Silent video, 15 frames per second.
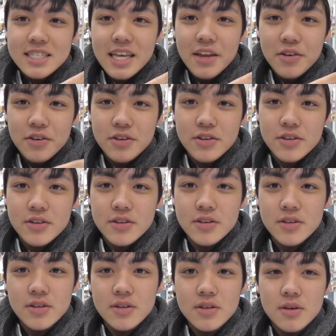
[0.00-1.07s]
セル
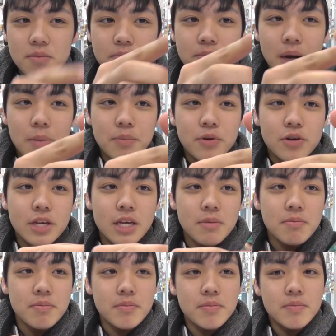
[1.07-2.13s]
半分
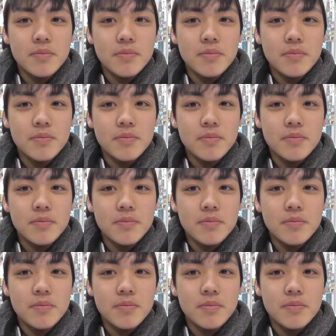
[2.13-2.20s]
金